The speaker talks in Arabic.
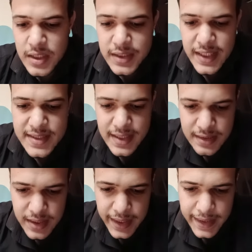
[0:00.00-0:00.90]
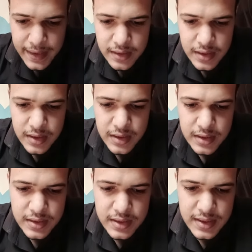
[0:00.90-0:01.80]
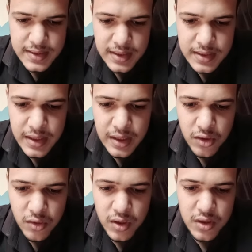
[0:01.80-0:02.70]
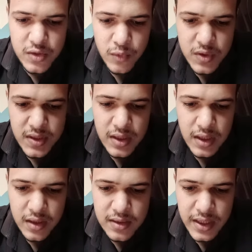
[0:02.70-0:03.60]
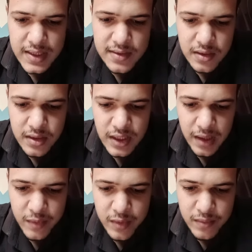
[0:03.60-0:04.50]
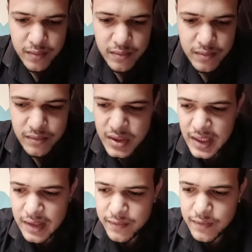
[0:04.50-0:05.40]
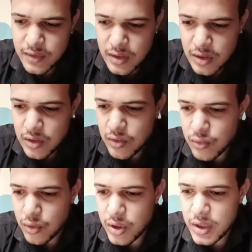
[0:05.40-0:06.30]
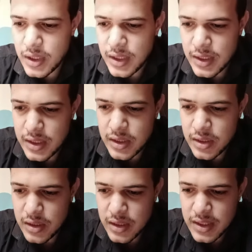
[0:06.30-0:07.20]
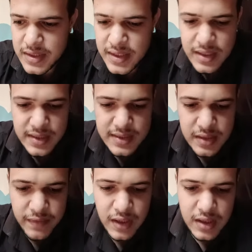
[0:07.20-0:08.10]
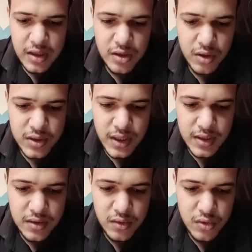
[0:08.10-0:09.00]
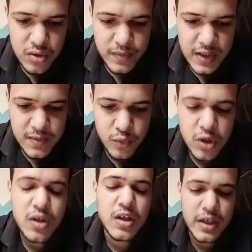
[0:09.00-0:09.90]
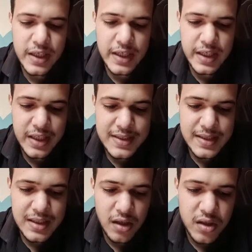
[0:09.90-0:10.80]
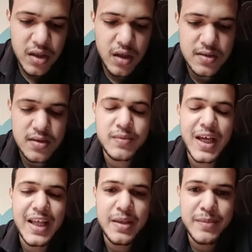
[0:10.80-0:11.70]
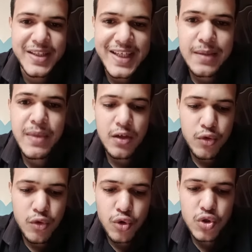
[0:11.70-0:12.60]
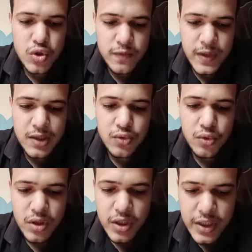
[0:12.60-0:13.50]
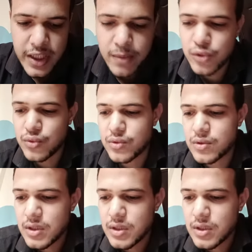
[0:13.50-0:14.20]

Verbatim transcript: الديكسنتريك آه، ديكسنتريك اللي هو نون سمول سيل لانجس الكانسر اللي عامل مية ألف وقلنا التيراسيفا اللي هو ال 30 قرص بتاع سمولك لونج كونسر كانسر بتاع ابيديرمال جروس فاكتور انهيبيتور